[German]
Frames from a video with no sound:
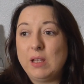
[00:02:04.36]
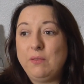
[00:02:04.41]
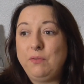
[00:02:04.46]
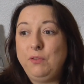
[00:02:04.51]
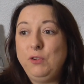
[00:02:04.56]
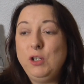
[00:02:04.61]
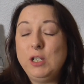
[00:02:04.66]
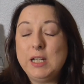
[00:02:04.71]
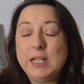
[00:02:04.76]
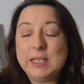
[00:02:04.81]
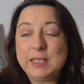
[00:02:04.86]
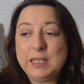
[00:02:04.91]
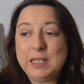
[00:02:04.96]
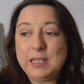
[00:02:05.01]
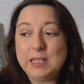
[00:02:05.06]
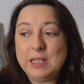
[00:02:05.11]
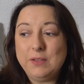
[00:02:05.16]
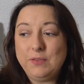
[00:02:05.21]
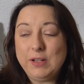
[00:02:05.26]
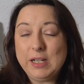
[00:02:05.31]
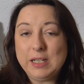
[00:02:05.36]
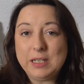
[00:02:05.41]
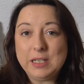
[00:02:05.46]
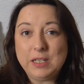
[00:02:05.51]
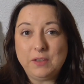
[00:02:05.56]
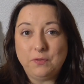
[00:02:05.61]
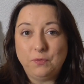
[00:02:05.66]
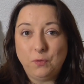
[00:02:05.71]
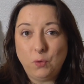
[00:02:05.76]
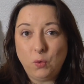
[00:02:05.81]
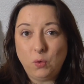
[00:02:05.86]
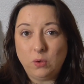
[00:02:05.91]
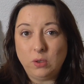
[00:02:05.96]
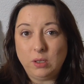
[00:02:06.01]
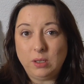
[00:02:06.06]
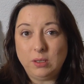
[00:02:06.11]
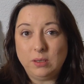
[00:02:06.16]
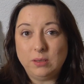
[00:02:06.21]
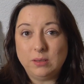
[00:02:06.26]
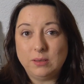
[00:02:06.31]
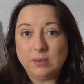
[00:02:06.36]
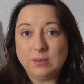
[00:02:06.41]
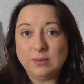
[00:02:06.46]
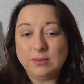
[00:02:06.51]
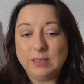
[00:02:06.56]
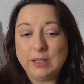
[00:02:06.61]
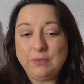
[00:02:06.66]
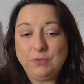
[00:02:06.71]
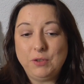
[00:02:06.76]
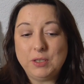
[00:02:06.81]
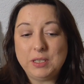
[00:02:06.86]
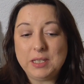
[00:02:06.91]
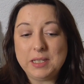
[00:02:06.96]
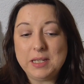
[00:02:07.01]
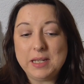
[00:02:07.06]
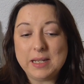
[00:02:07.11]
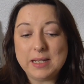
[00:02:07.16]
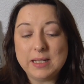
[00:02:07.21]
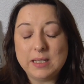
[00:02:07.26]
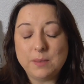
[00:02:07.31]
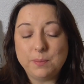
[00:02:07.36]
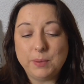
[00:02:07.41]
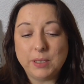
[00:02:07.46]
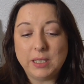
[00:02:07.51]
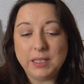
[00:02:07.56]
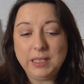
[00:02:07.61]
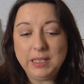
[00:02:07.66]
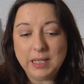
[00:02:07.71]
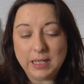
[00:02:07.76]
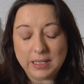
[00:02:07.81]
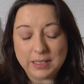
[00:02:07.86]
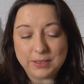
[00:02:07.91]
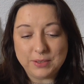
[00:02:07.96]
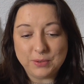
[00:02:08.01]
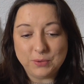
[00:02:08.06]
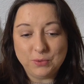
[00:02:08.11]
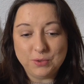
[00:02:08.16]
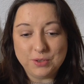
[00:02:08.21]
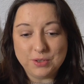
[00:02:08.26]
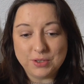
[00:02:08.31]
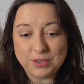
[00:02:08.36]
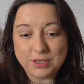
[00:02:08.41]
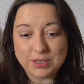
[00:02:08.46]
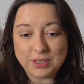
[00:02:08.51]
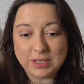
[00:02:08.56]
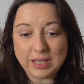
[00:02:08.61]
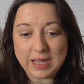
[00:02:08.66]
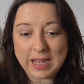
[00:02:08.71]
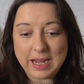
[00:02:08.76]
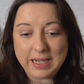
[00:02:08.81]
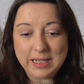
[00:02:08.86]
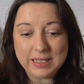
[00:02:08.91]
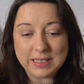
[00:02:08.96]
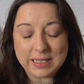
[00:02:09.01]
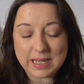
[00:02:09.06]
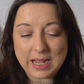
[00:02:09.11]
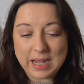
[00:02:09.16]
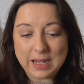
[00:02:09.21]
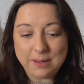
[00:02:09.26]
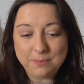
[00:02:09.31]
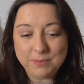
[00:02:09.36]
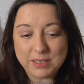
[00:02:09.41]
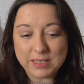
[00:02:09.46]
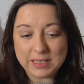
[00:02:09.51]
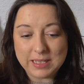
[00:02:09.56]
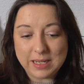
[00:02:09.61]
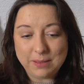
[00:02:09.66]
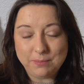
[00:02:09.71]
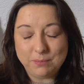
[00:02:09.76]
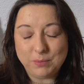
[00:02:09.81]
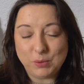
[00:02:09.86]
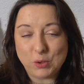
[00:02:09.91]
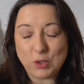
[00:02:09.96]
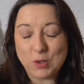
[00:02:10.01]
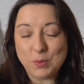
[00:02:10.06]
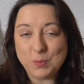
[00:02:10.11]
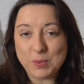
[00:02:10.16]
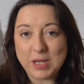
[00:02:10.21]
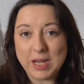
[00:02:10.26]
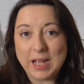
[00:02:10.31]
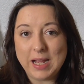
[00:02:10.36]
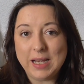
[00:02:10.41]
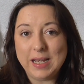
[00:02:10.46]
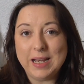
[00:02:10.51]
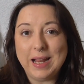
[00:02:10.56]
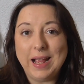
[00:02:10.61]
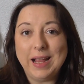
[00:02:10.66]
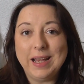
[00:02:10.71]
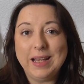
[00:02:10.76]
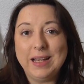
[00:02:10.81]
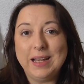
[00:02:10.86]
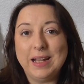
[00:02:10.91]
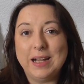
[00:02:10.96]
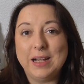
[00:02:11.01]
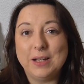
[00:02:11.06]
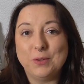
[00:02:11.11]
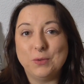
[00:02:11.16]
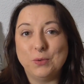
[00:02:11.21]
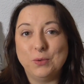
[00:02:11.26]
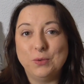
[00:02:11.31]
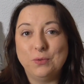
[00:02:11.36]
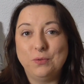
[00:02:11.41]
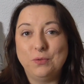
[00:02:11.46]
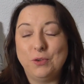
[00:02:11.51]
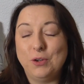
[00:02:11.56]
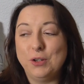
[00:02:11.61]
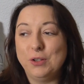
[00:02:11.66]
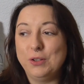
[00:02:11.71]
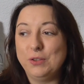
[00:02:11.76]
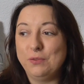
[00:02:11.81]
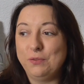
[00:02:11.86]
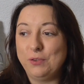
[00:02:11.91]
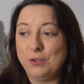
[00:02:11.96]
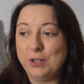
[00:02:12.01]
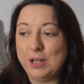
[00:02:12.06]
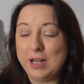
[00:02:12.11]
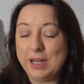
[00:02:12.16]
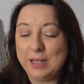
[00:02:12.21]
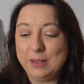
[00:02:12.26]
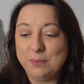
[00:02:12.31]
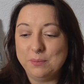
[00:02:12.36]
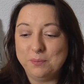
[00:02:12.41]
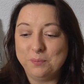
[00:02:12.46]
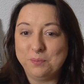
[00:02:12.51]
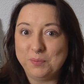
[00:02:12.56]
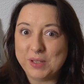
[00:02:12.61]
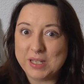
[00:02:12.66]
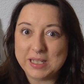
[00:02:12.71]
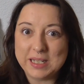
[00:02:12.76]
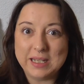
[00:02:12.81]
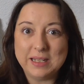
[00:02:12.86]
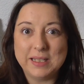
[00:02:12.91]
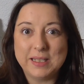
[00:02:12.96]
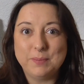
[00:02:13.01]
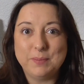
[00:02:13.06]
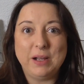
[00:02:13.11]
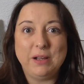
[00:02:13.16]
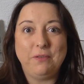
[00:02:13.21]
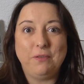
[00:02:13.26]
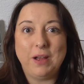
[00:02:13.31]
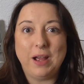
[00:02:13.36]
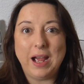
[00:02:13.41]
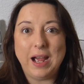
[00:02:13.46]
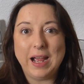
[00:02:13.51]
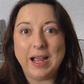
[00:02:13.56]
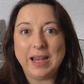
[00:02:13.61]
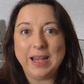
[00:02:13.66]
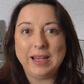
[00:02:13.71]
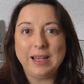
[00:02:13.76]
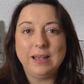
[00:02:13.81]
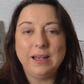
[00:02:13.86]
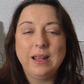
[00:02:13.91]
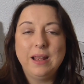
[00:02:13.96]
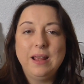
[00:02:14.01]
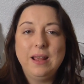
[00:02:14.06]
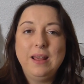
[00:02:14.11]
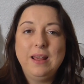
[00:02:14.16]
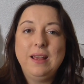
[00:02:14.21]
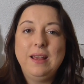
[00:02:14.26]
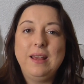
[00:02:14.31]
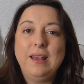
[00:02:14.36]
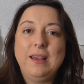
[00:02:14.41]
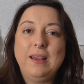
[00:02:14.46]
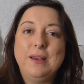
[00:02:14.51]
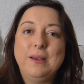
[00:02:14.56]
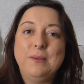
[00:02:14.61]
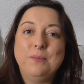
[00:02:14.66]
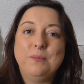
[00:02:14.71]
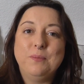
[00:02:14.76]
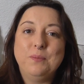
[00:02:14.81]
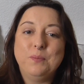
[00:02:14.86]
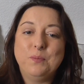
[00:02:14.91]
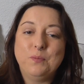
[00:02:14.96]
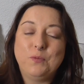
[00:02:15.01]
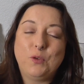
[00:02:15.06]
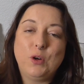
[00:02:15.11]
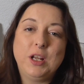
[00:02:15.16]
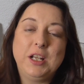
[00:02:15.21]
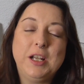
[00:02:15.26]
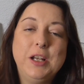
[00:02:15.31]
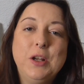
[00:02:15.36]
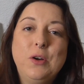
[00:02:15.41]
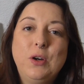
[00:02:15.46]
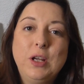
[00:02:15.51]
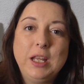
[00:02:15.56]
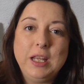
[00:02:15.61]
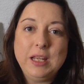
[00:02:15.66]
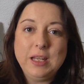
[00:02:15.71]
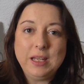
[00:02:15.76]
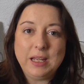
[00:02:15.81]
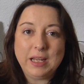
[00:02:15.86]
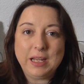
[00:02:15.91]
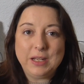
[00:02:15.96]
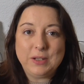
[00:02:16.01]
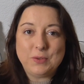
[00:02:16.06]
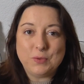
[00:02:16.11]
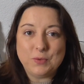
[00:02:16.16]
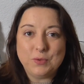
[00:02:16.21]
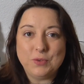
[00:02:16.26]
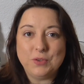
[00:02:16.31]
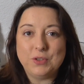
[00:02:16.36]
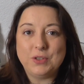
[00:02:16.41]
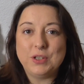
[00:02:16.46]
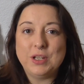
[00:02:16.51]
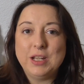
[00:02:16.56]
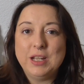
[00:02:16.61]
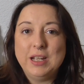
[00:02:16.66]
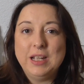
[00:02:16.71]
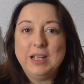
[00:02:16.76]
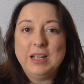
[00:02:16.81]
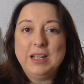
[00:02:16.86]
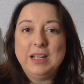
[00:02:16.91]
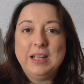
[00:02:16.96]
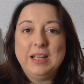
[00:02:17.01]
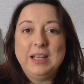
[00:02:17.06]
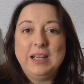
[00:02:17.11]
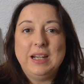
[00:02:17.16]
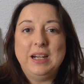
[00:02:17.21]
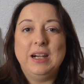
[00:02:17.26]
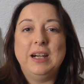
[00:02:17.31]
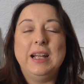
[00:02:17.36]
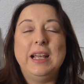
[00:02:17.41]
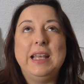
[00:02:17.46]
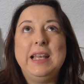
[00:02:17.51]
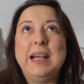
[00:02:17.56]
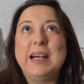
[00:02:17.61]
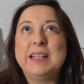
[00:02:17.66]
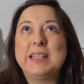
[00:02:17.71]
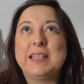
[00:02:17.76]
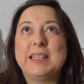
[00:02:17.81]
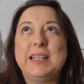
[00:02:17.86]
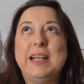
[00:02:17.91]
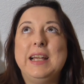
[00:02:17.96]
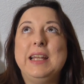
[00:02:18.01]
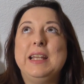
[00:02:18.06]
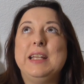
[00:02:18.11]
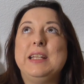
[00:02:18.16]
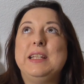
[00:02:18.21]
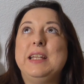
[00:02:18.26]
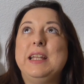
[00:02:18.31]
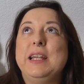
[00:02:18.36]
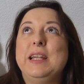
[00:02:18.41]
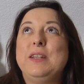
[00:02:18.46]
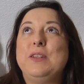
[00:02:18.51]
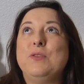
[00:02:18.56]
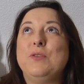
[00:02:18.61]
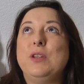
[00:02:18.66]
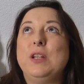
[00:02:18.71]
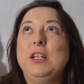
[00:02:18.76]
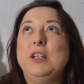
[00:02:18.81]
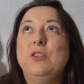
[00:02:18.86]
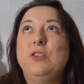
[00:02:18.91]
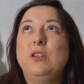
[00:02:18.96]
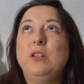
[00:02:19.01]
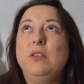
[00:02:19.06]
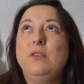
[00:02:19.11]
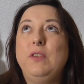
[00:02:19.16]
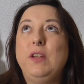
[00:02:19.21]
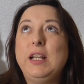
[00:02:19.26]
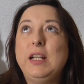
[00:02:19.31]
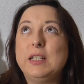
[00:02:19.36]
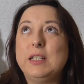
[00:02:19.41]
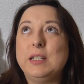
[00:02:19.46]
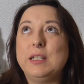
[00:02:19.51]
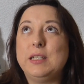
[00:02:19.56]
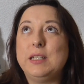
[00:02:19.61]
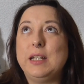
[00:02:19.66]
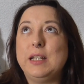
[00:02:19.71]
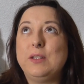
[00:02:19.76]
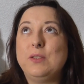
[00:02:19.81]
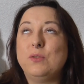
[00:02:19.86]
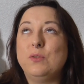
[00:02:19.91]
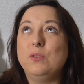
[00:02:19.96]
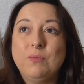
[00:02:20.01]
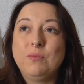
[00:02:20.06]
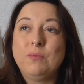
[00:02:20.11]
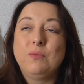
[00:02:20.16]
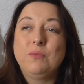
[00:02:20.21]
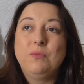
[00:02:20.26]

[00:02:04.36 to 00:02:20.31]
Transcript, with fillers: fühlt er sich in der Welt nicht wohl, äh, er fühlt sich nicht inspiriert und eines Abends dann bekommt er eine Einladung von, von einem, ich nenne es mal Verein, ähm, wo er dann auch hingeht und ah, Laster entdeckt und eine neue Welt entdeckt. Und